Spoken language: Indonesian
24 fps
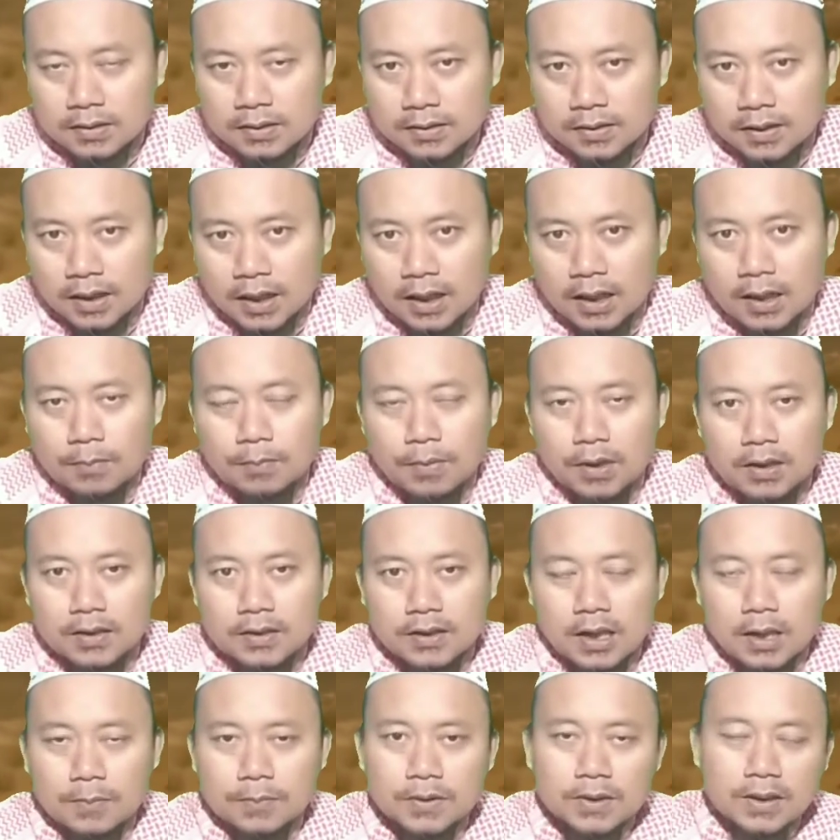sahabat
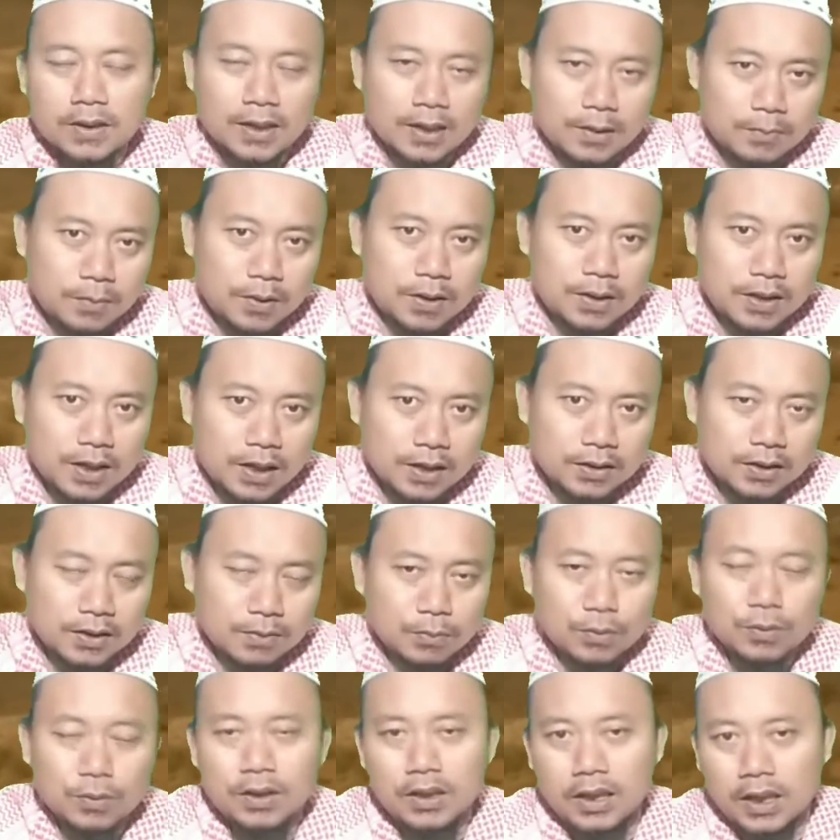subscriber yang
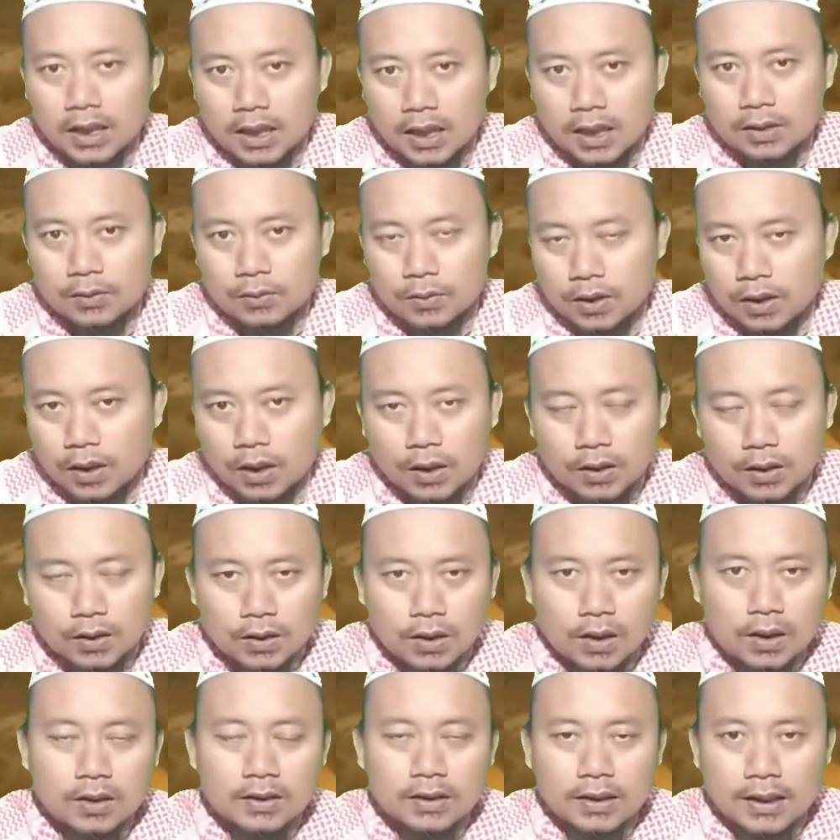dimuliakan oleh
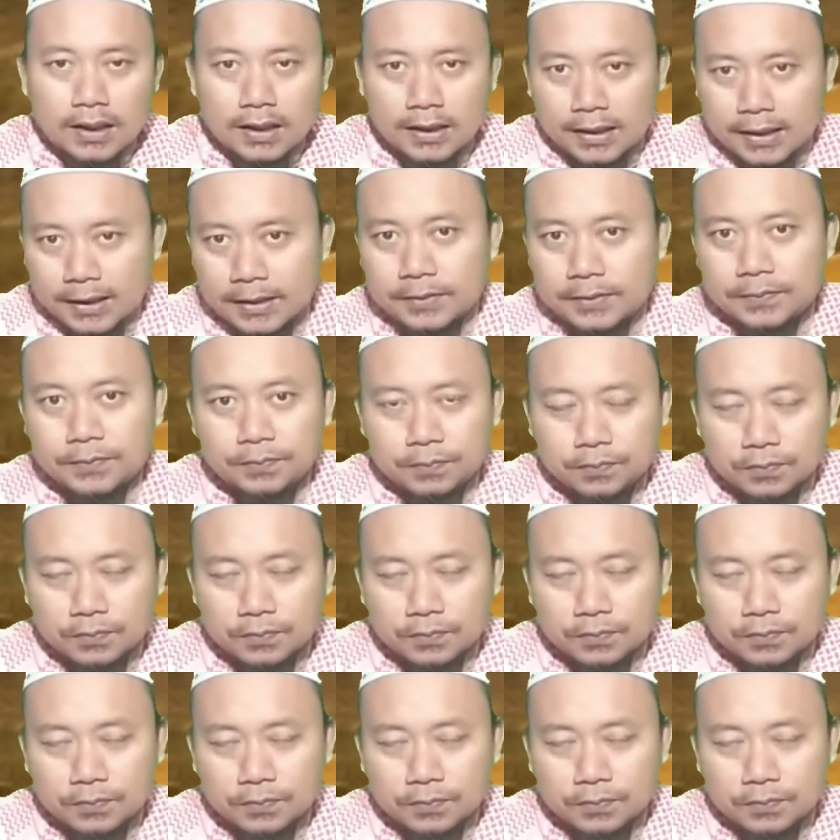Allah Ta'ala